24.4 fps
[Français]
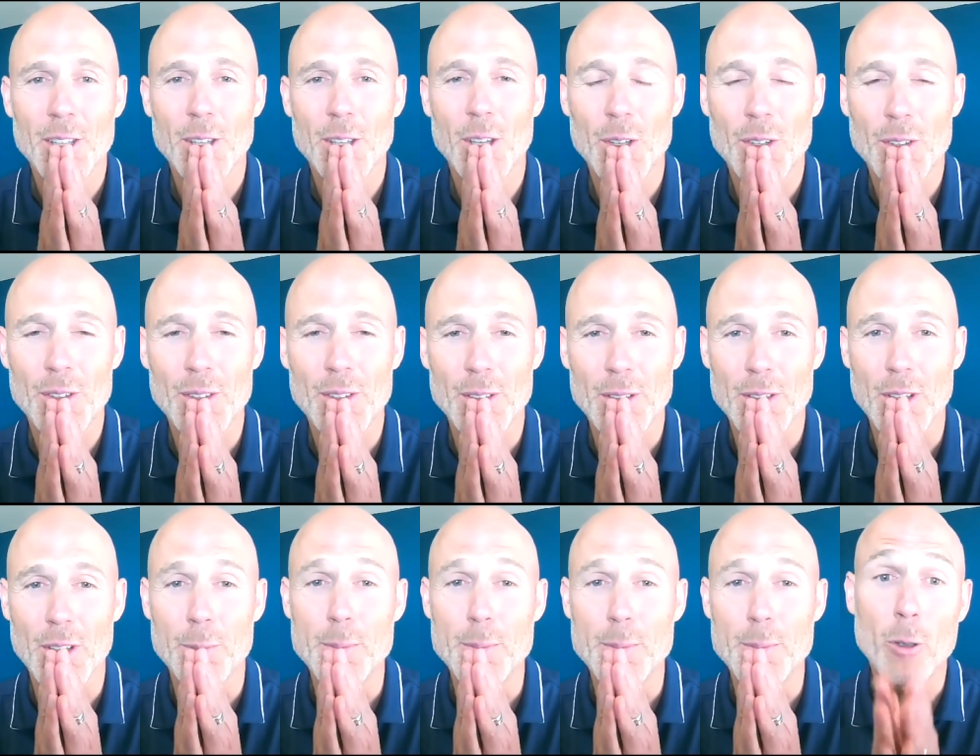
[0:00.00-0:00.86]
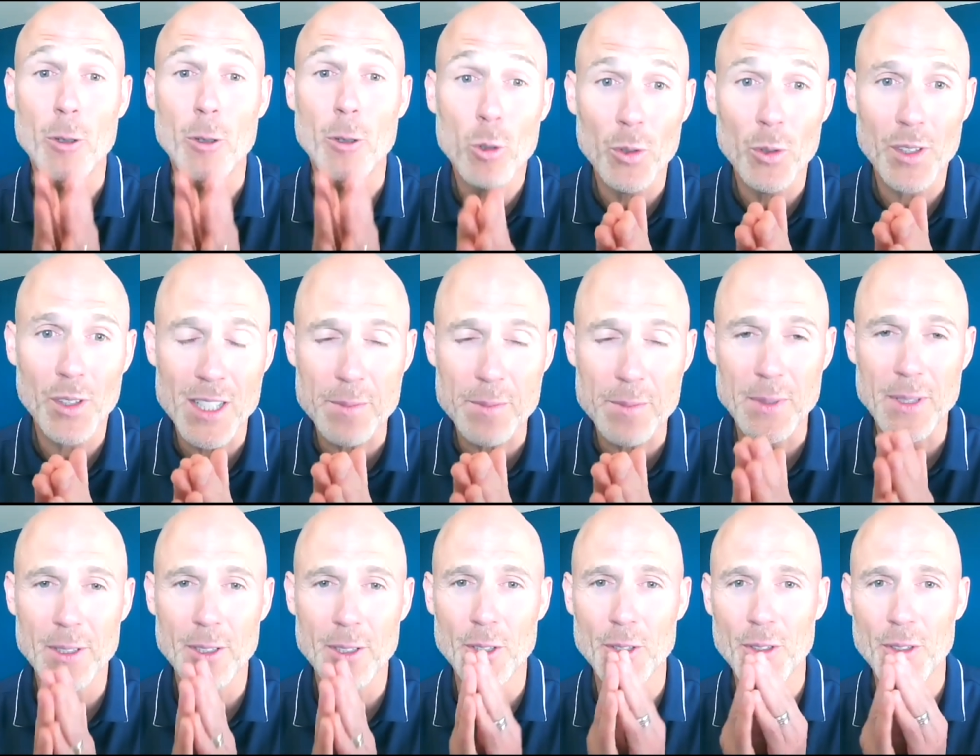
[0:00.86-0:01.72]
dans ce mes rencontres
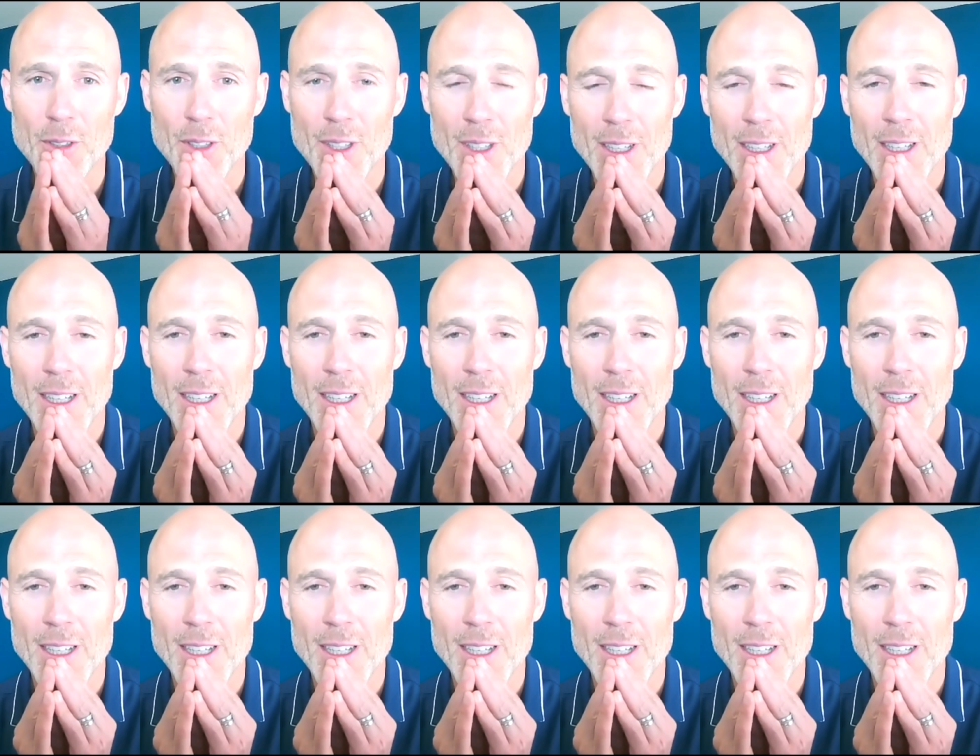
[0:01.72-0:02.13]
inspirantes